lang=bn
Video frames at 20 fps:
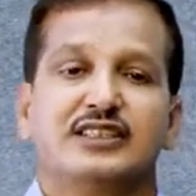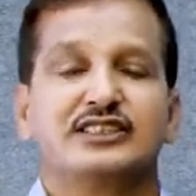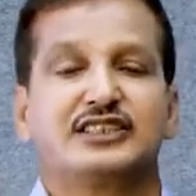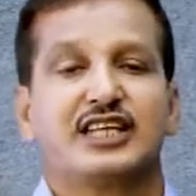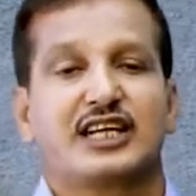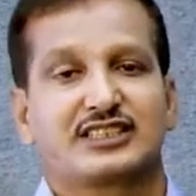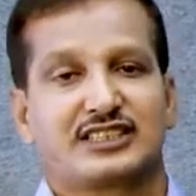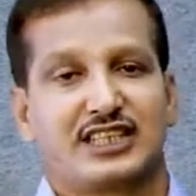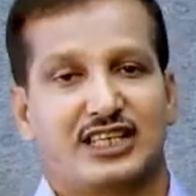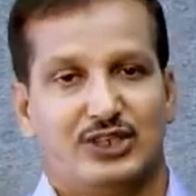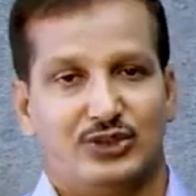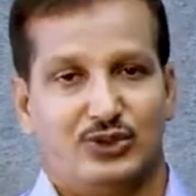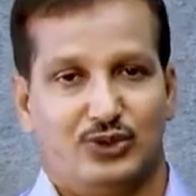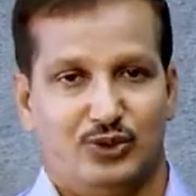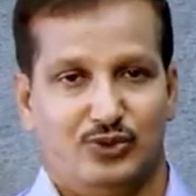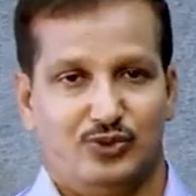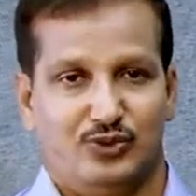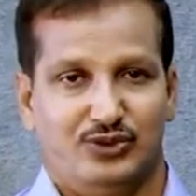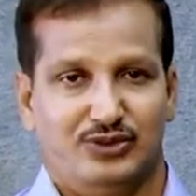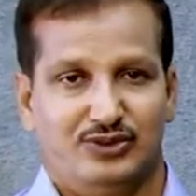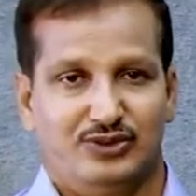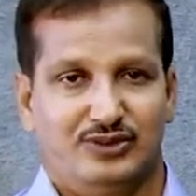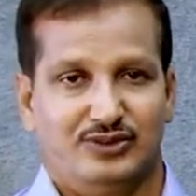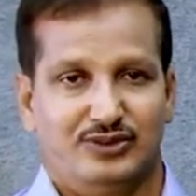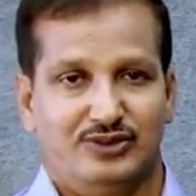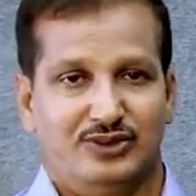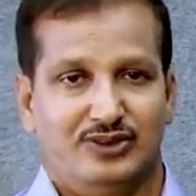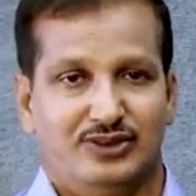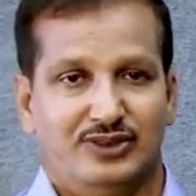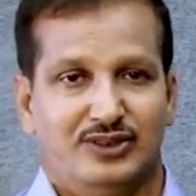যাচাই করব।
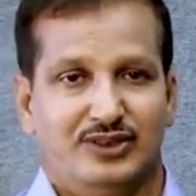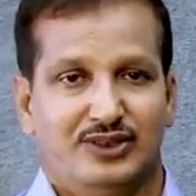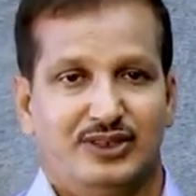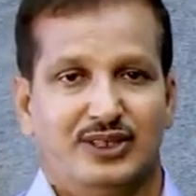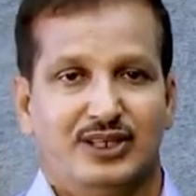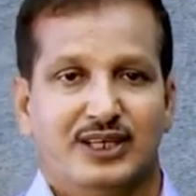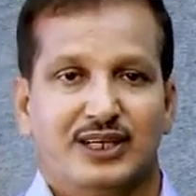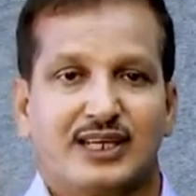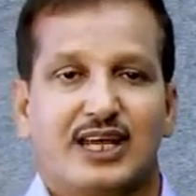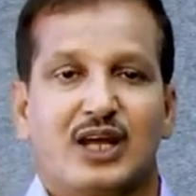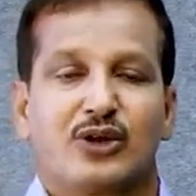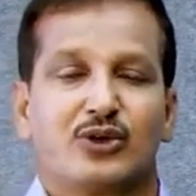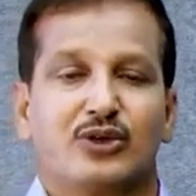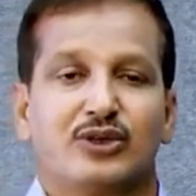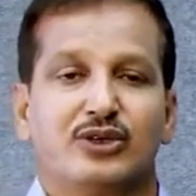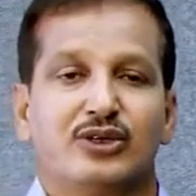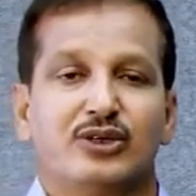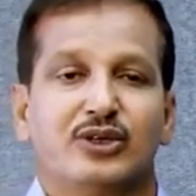কারণ